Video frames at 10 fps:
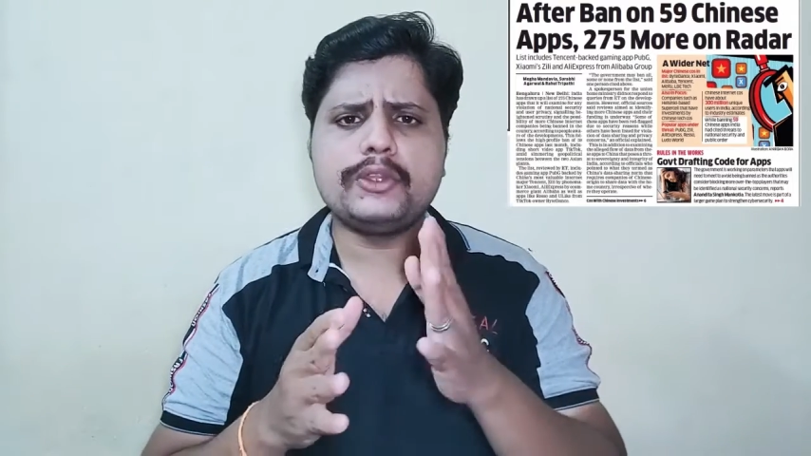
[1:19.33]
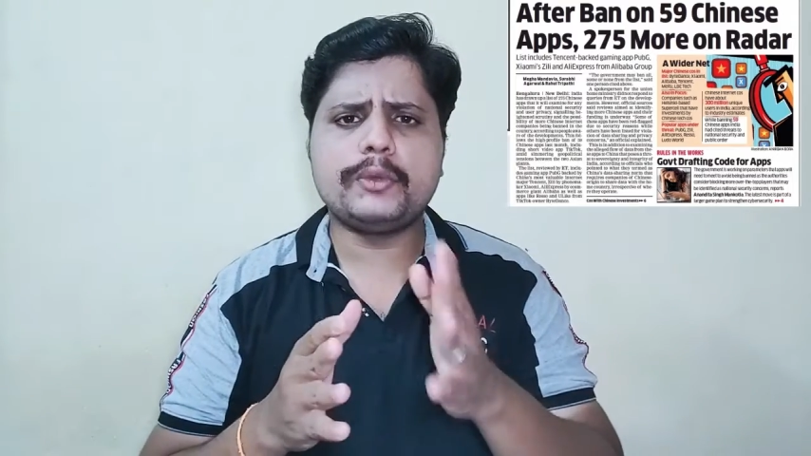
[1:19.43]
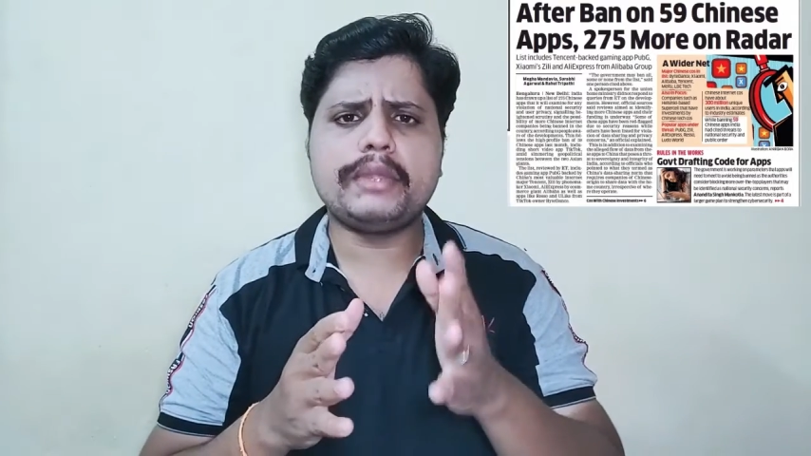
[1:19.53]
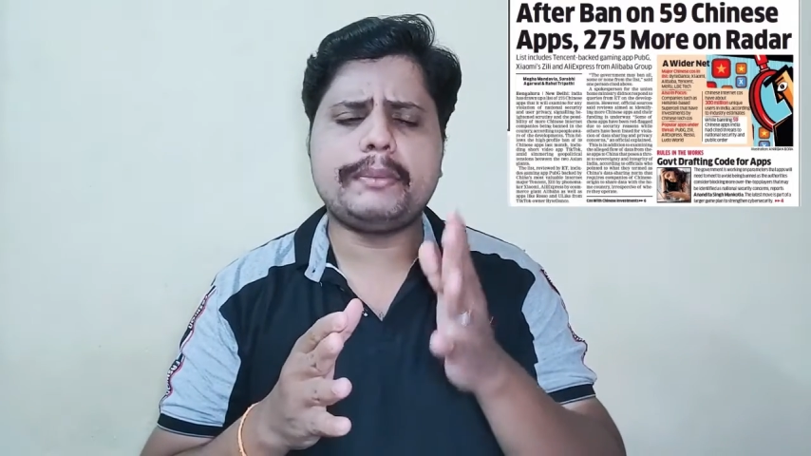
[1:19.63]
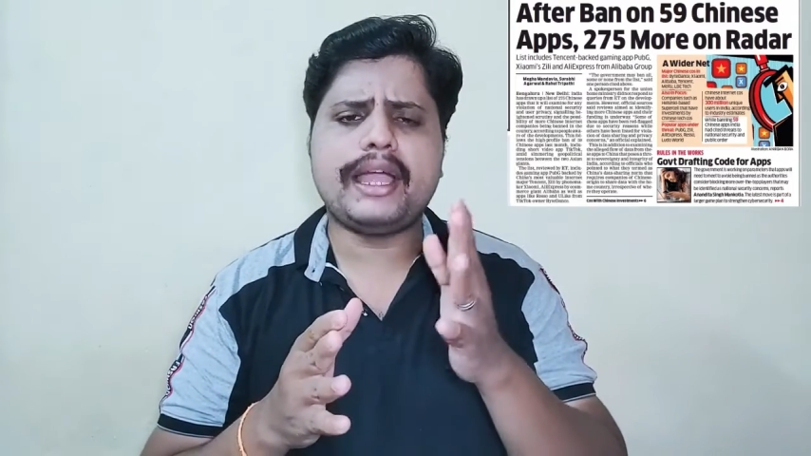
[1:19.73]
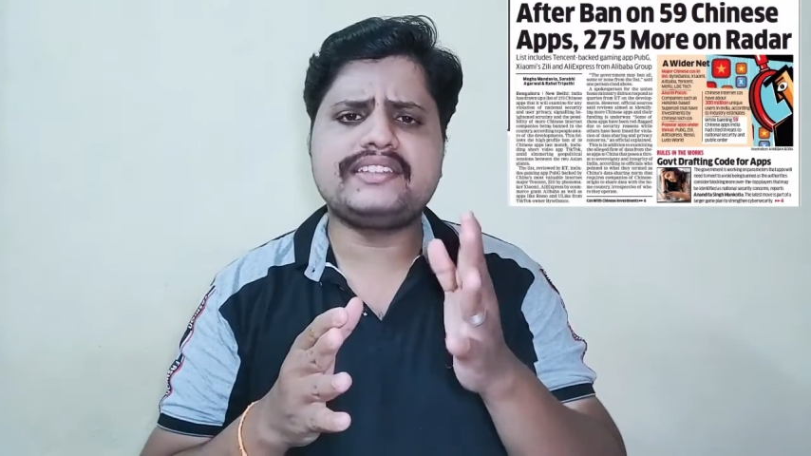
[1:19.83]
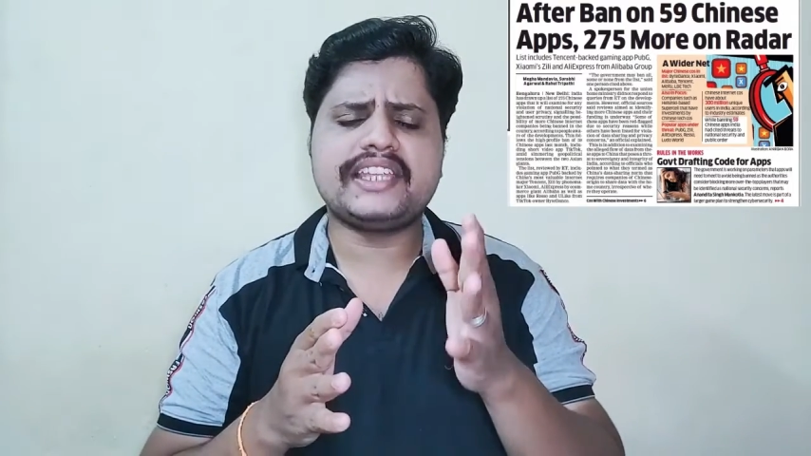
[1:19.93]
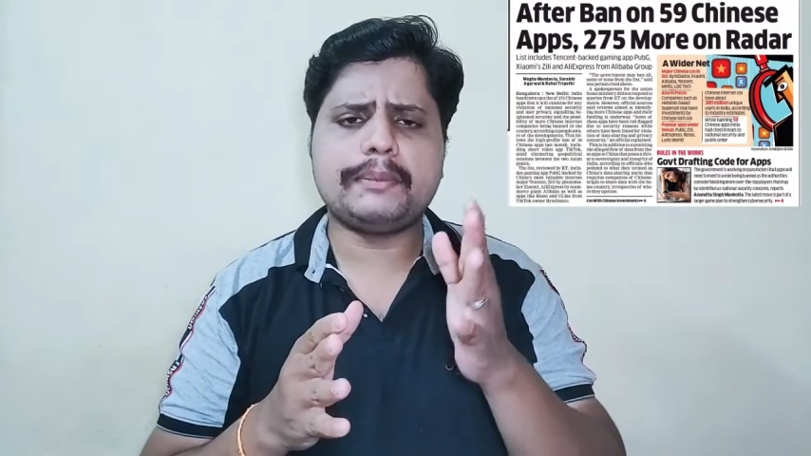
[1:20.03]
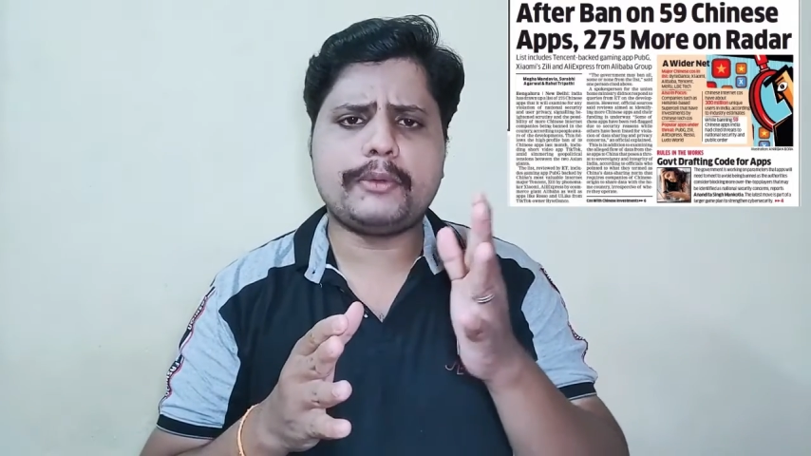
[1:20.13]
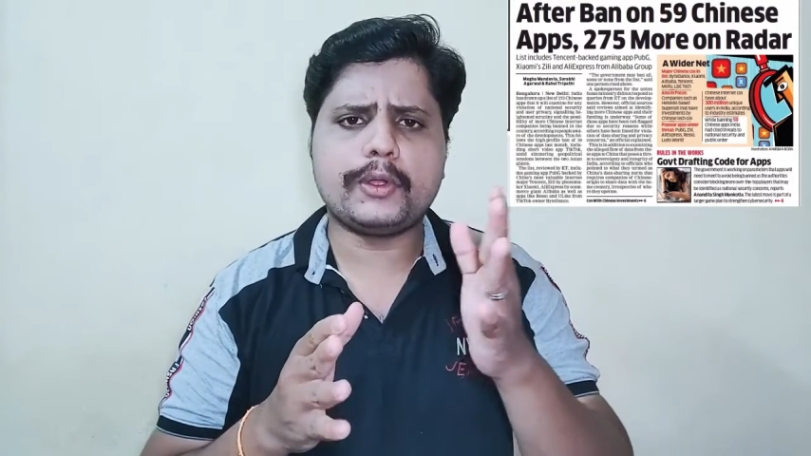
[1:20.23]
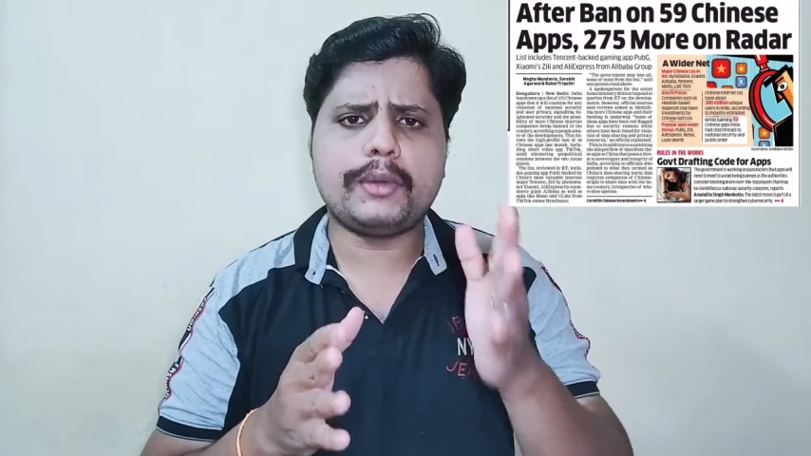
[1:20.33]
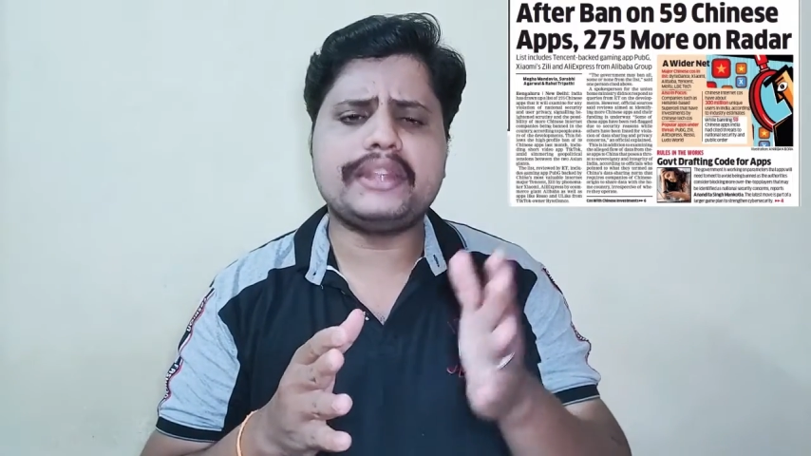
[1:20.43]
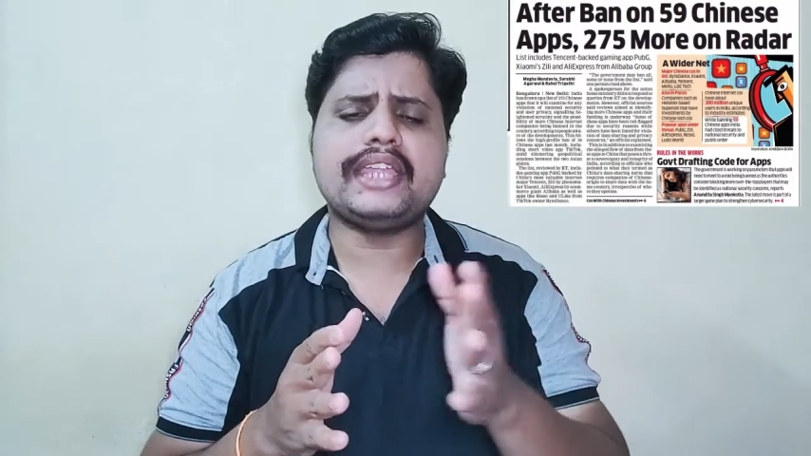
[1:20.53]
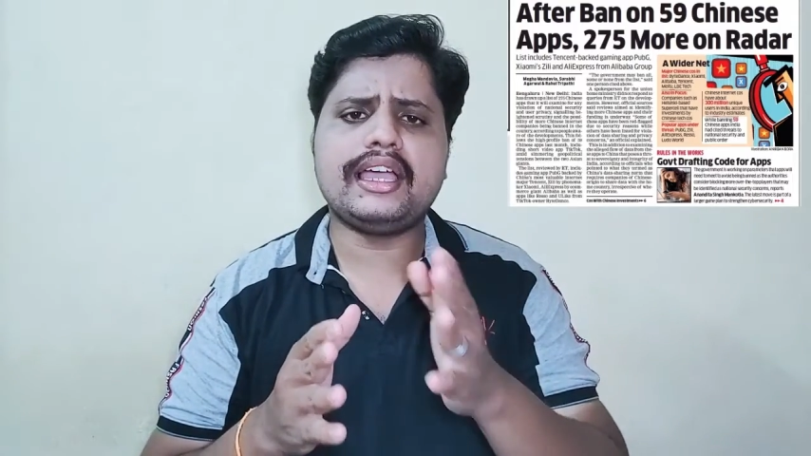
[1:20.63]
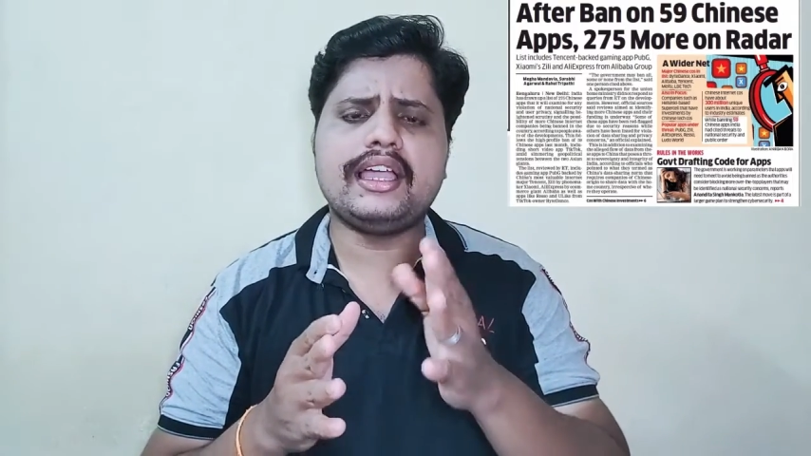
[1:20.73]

அதுவுமே பேன் செய்யப்படும் அந்த